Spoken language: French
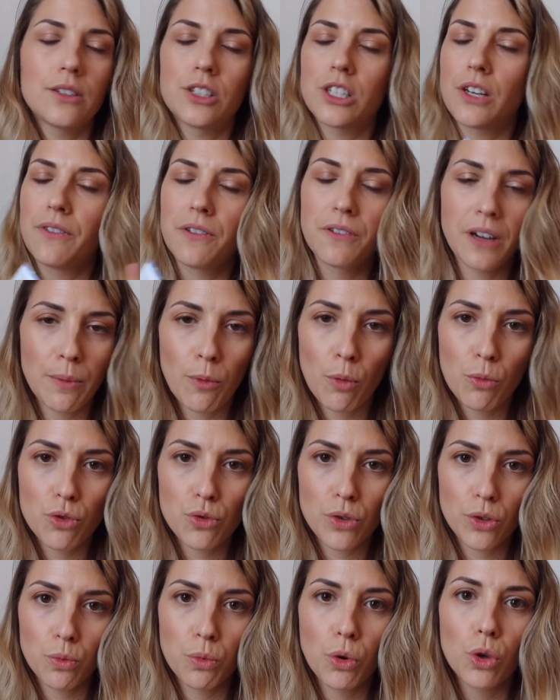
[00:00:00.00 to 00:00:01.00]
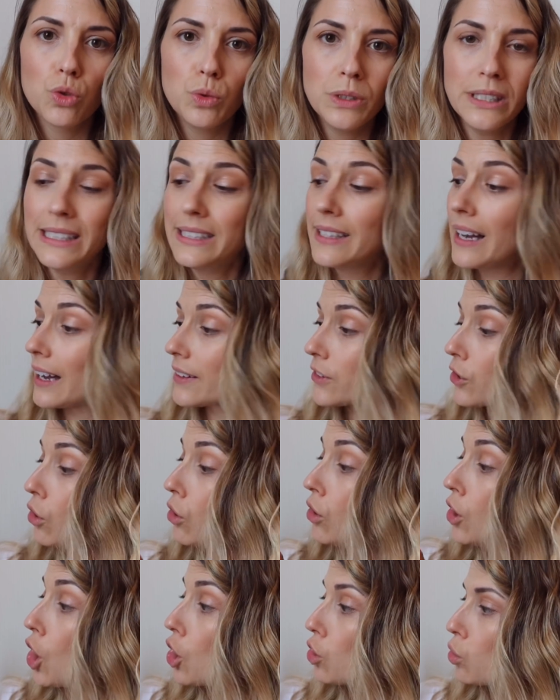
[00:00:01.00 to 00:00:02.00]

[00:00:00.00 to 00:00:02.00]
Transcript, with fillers: j'avais vraiment besoin de produits hydratants.